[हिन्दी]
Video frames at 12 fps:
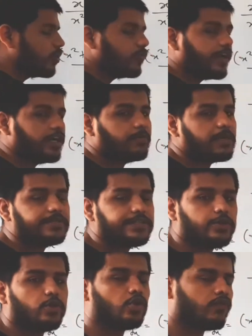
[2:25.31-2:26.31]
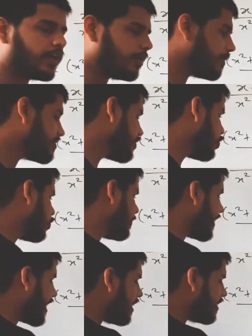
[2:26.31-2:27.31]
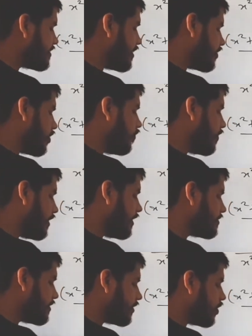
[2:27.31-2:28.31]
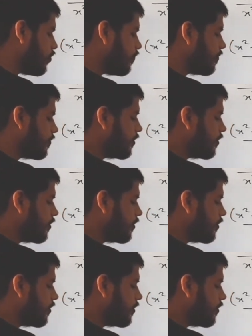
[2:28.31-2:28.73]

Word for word: तो वन प्लस जीरो तो वन प्लस जीरो को मैं क्या लिख सकता हूं वन लिख सकता हूं